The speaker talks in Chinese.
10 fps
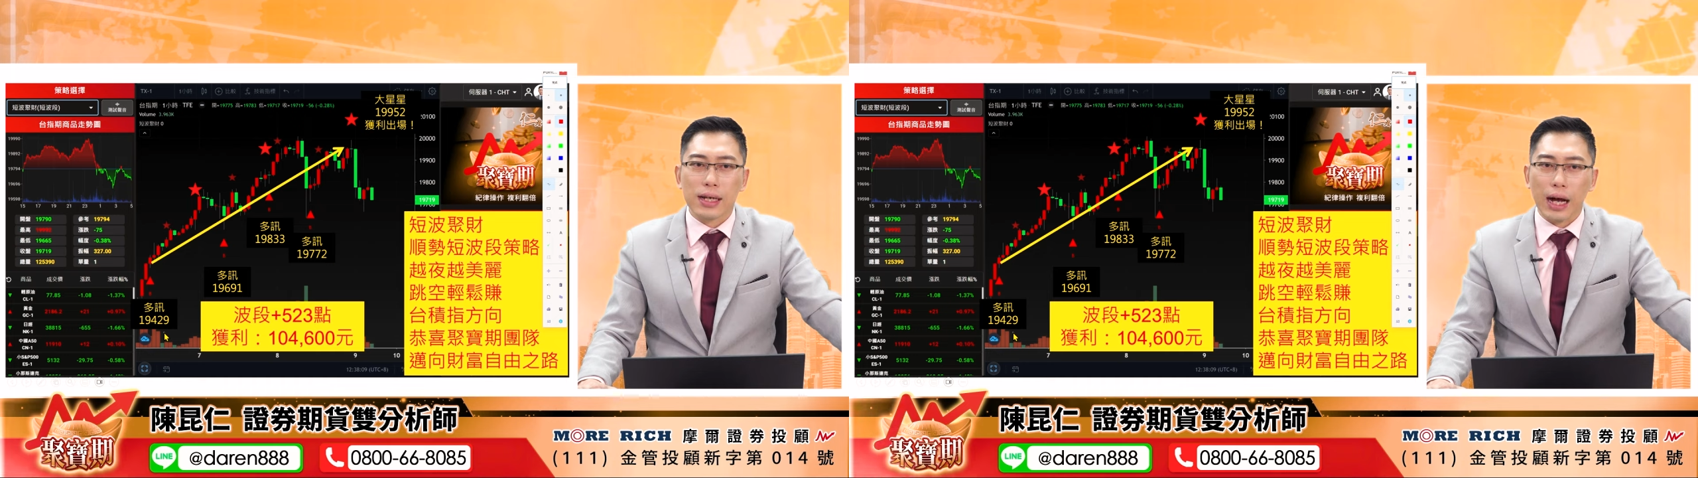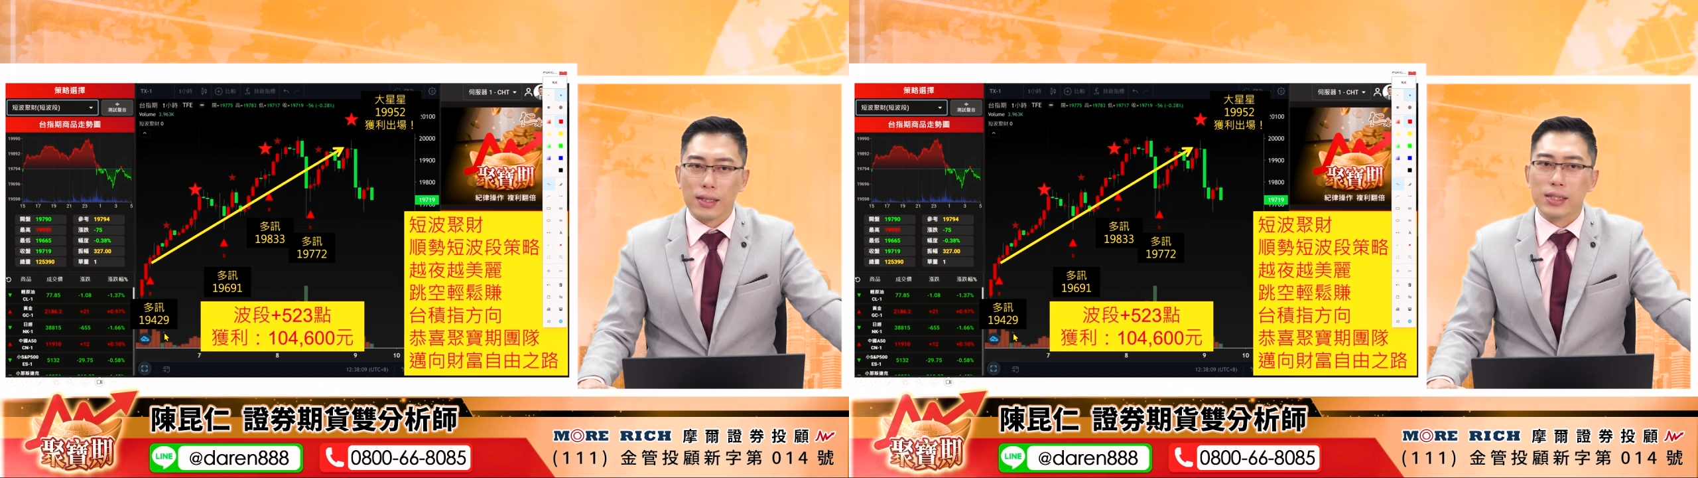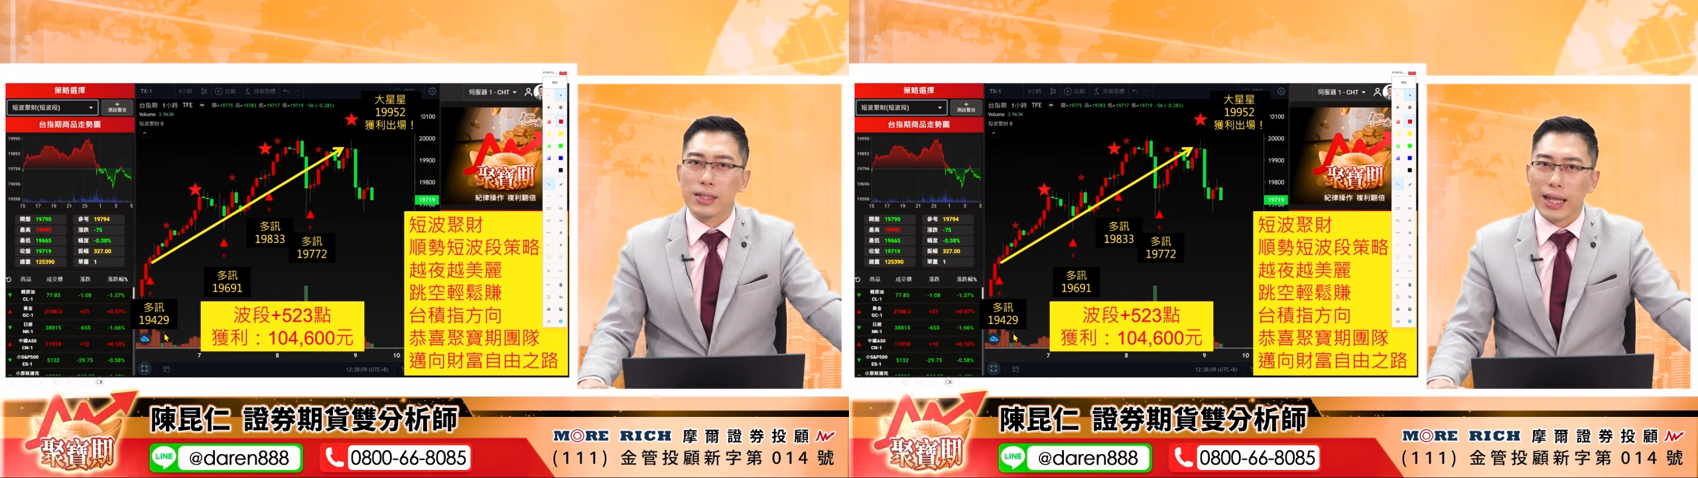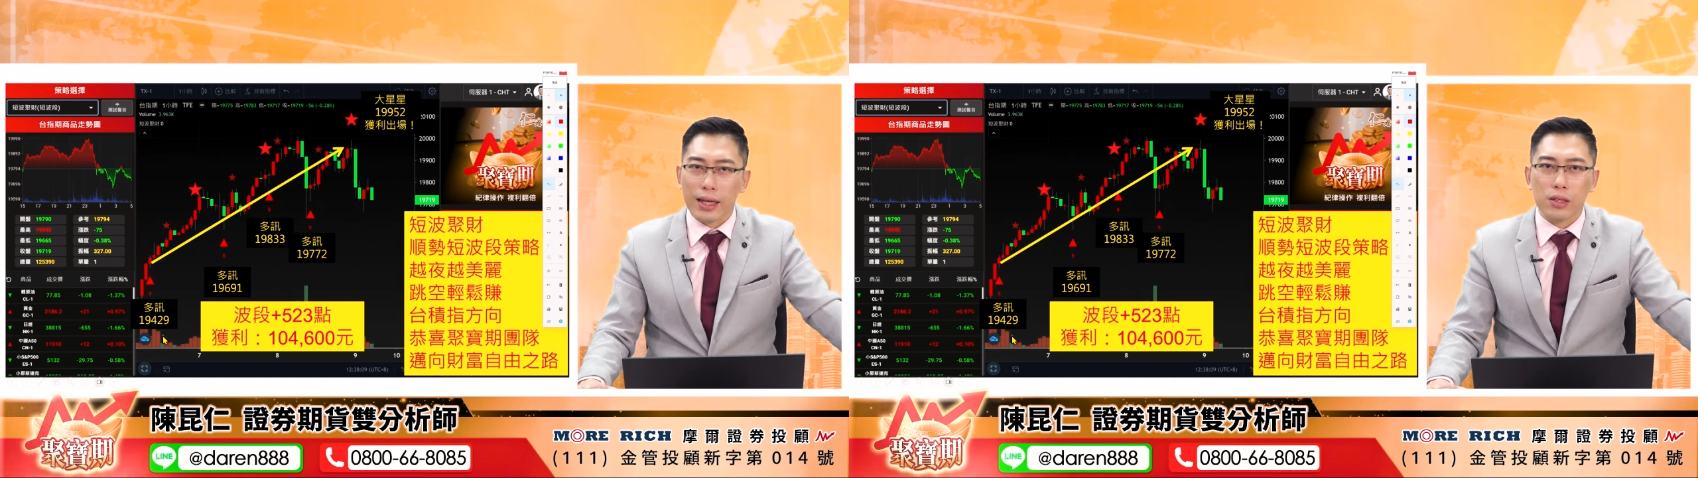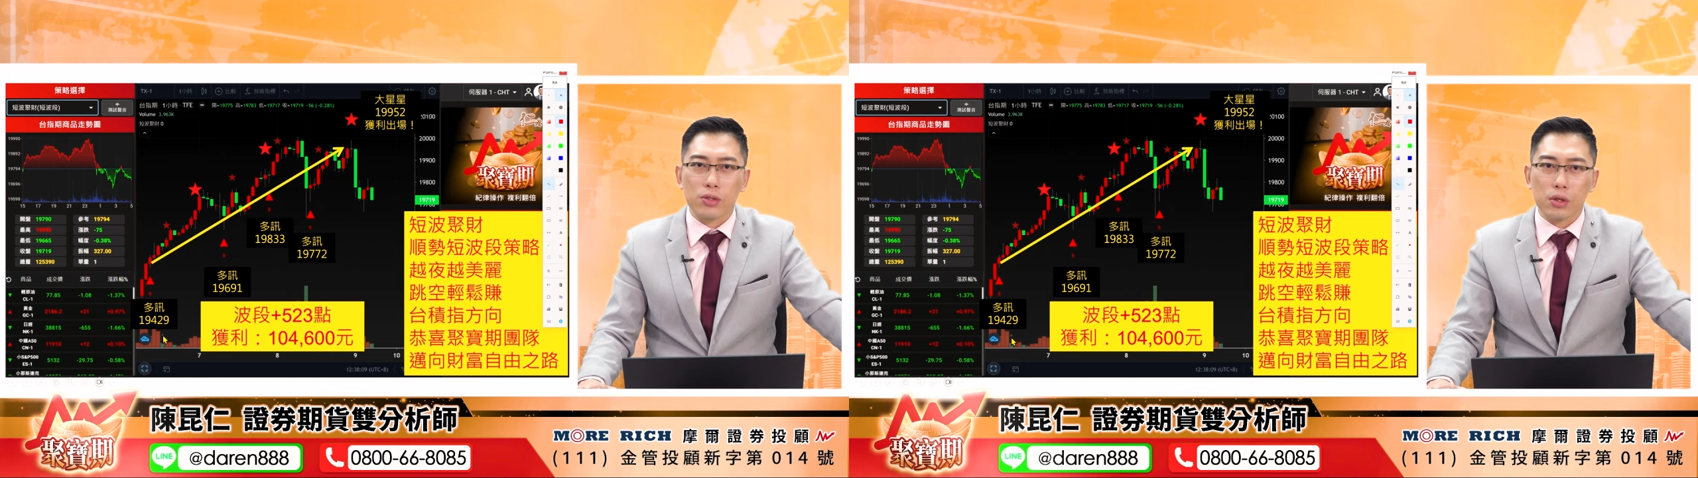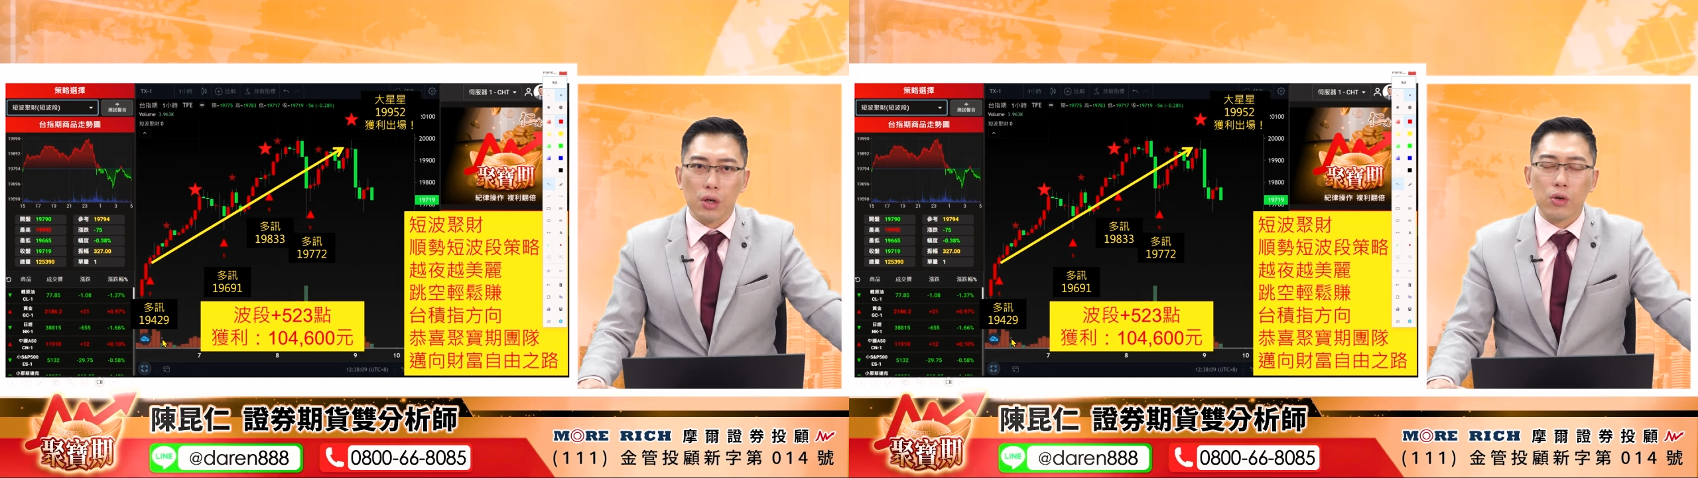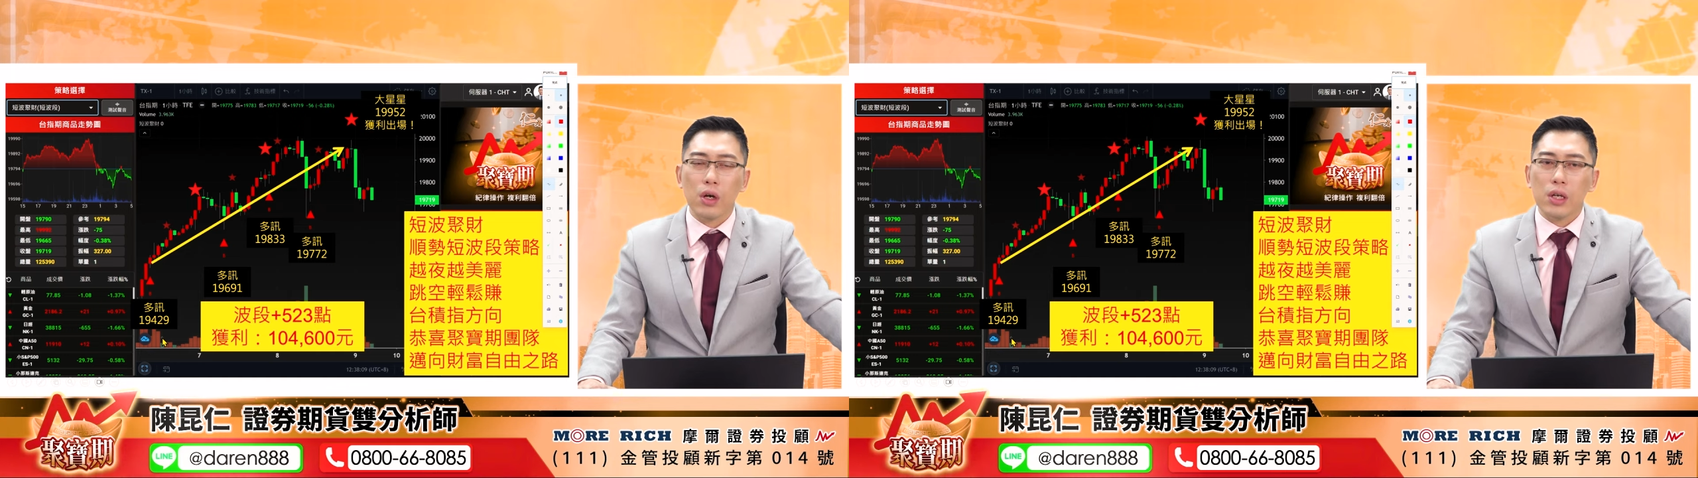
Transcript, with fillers: 行情来的时候，